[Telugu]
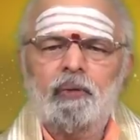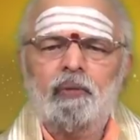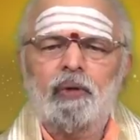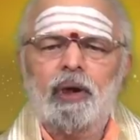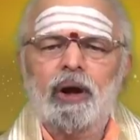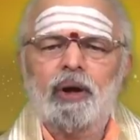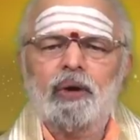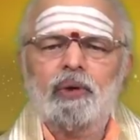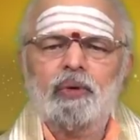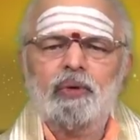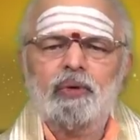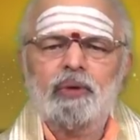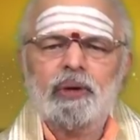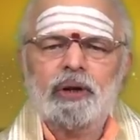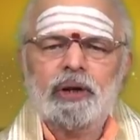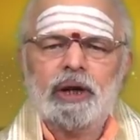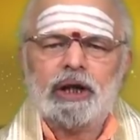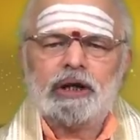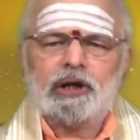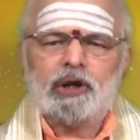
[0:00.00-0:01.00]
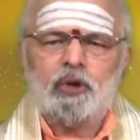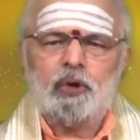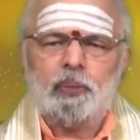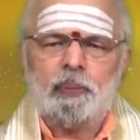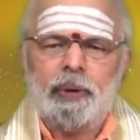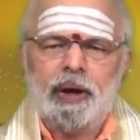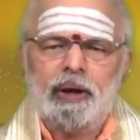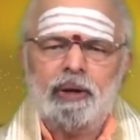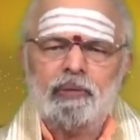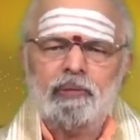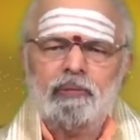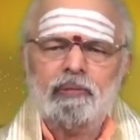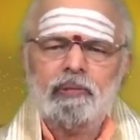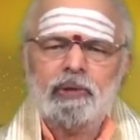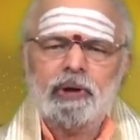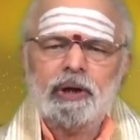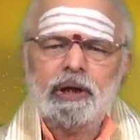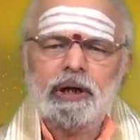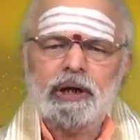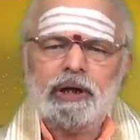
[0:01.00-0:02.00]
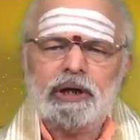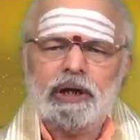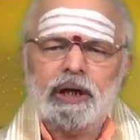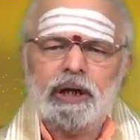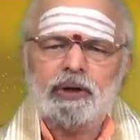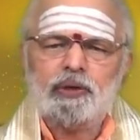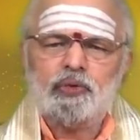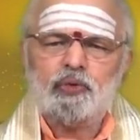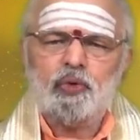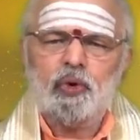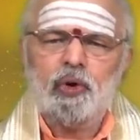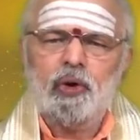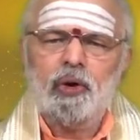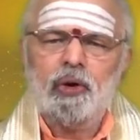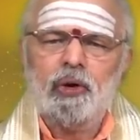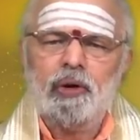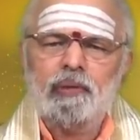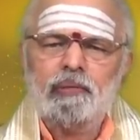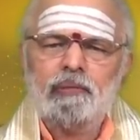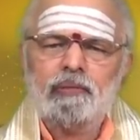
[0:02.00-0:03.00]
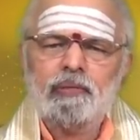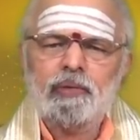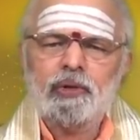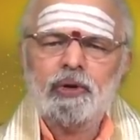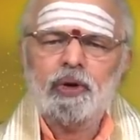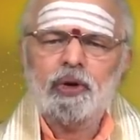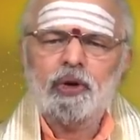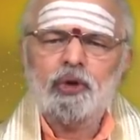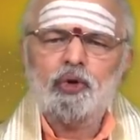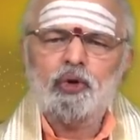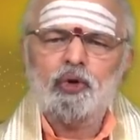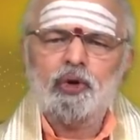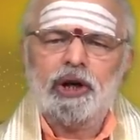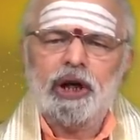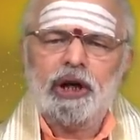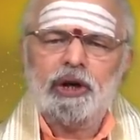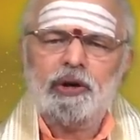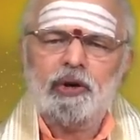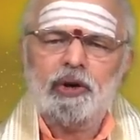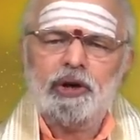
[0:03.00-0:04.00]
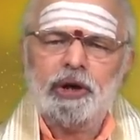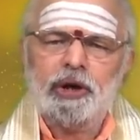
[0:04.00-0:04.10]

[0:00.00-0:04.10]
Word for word: వాళ్ళు లక్ష రూపాయలు ఇచ్చి స్కూల్లో యూకేజీలో